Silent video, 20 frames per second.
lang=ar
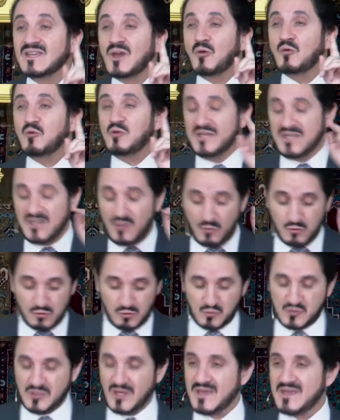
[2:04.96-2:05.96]
يقول حين
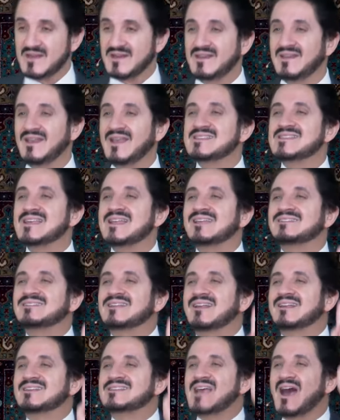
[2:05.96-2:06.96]
كنت صغيرا
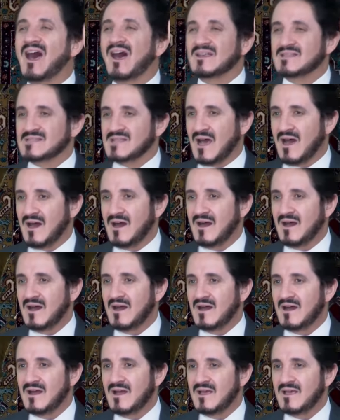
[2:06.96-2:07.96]
نزلت رصاصة
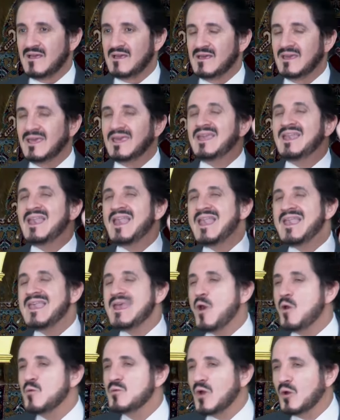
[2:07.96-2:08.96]
إلى
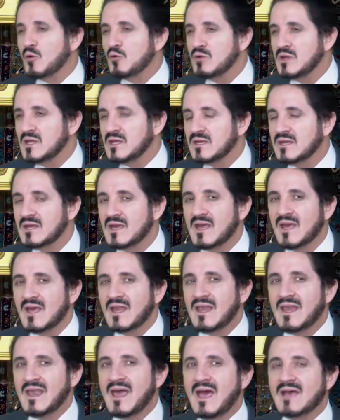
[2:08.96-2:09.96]
اليوم يقول لي
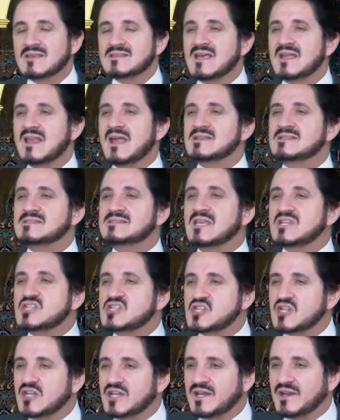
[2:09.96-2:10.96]
لا أزال
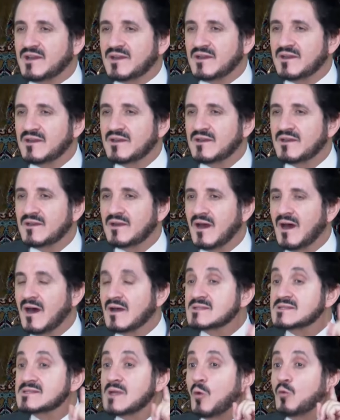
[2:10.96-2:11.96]
أستشعر
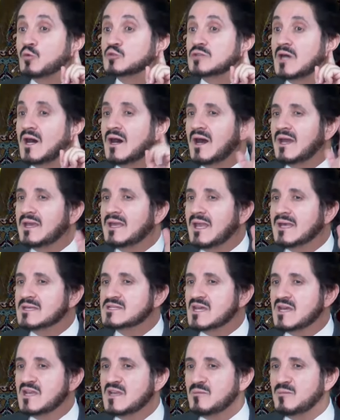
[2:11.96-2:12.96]
آه، صوتها إلى
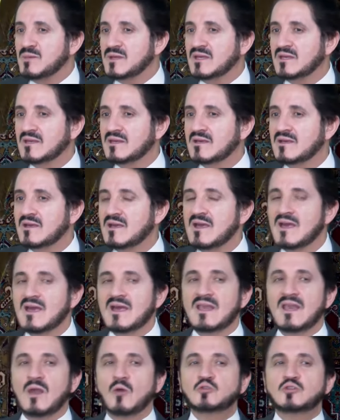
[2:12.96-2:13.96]
جانبي
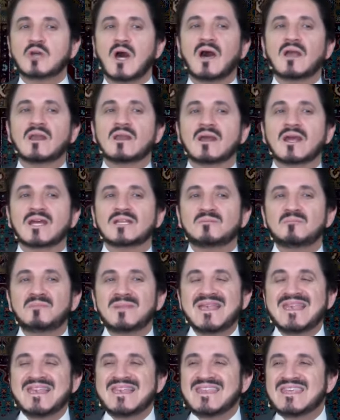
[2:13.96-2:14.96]
لو تحركت
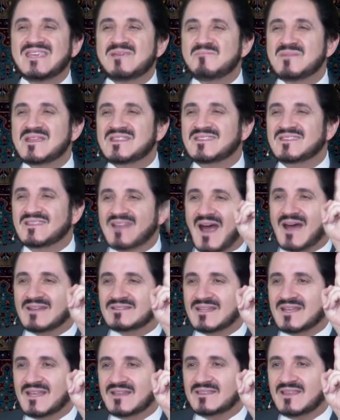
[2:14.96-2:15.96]

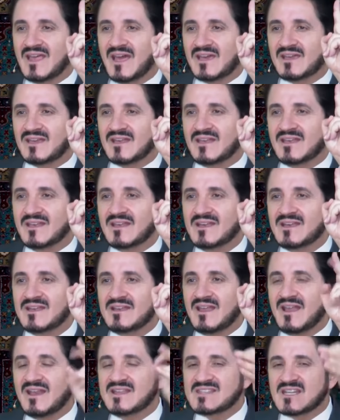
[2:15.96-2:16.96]
مليمترات إلى الداخل
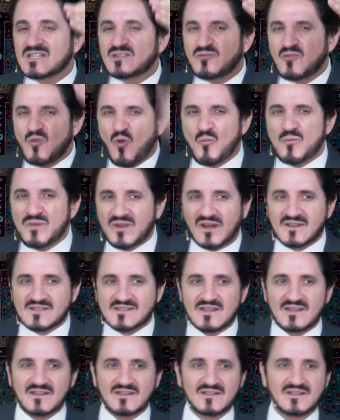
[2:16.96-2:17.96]
لنزلت في أم
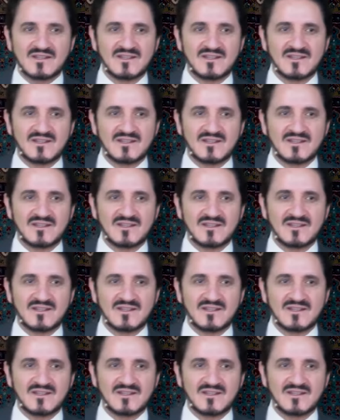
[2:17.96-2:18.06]
رأسه